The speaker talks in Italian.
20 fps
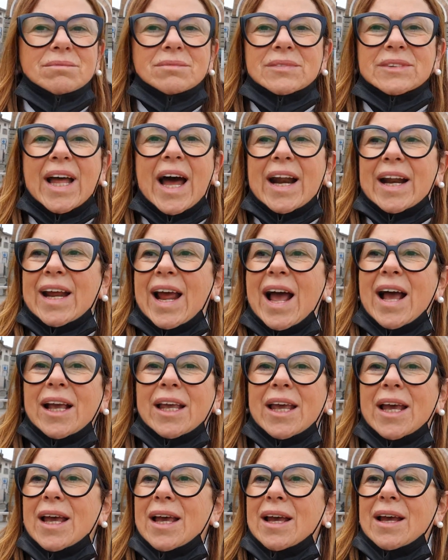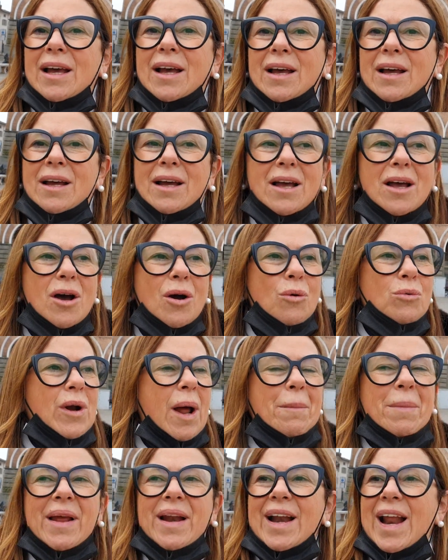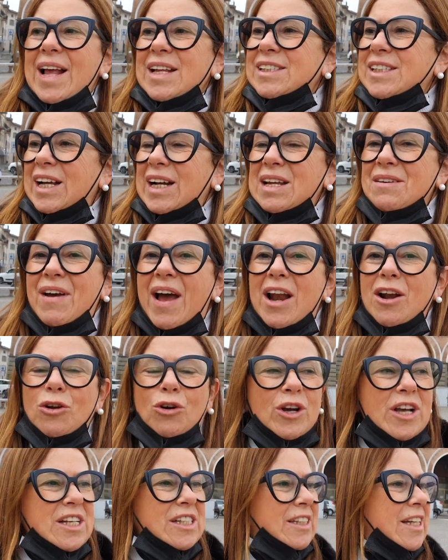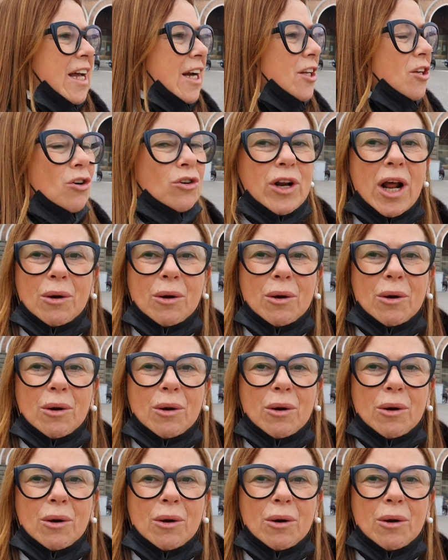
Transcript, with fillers: dare anche una bellezza a livello esteriore